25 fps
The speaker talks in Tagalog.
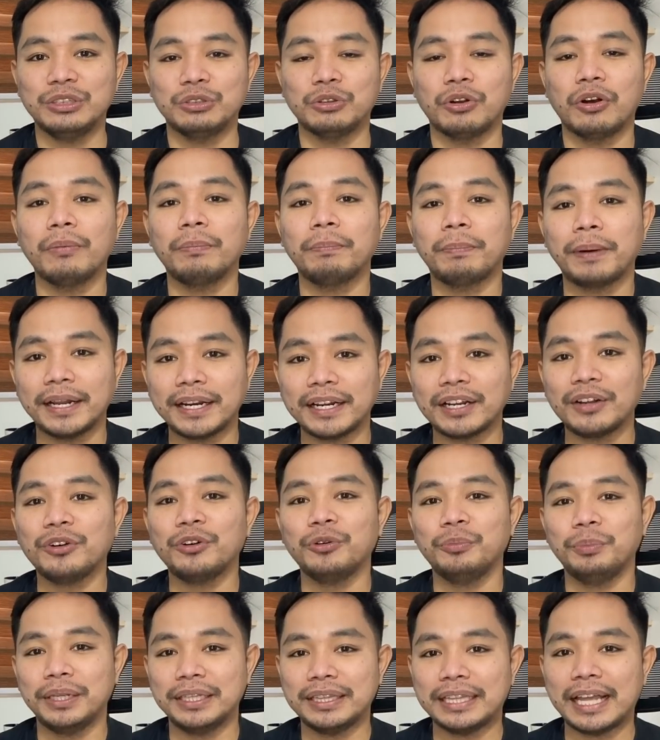dito para
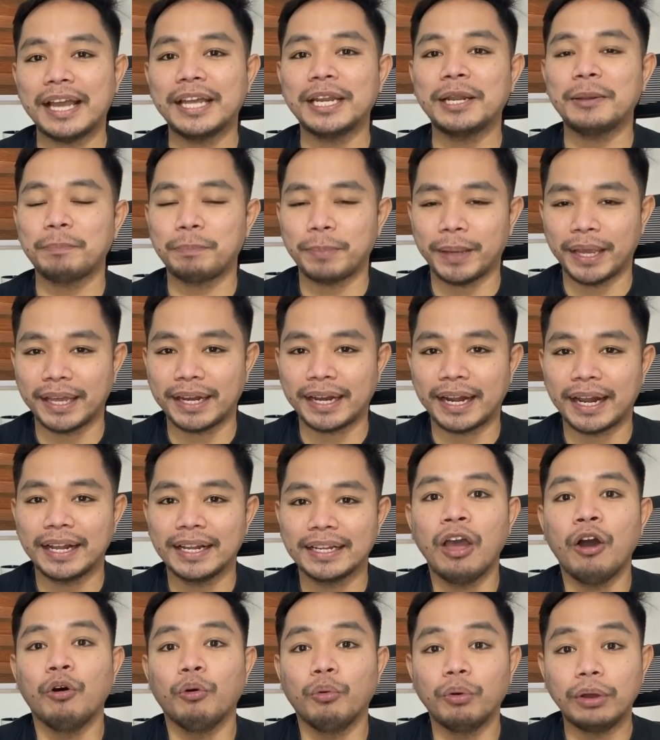kumita ng
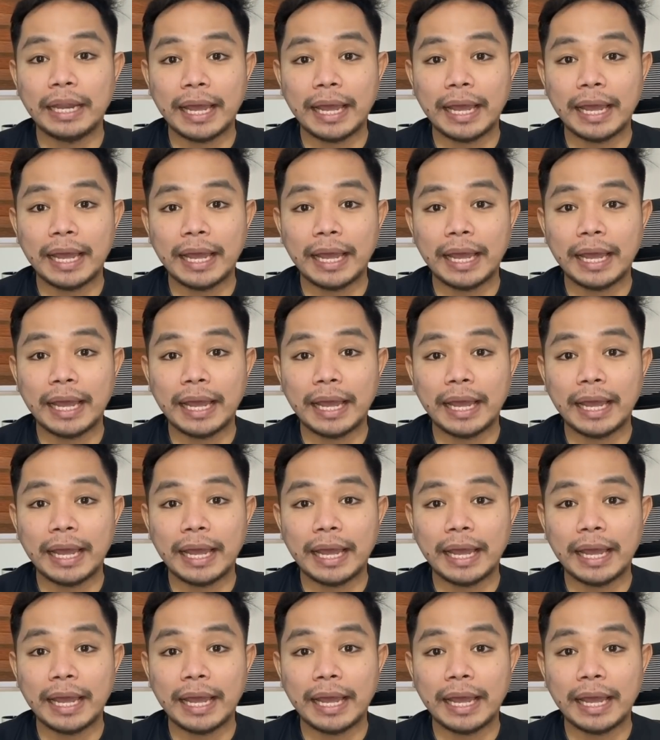pera.